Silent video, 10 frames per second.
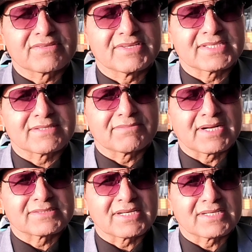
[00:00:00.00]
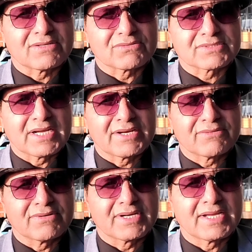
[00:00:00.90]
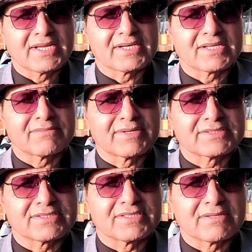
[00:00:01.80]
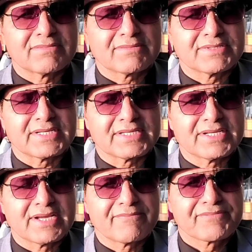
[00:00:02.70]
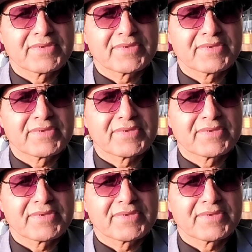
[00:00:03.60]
जिसकी वजह से पाकिस्तान का नुकसान हो रहा है इनके पास तजर्बा भी नहीं है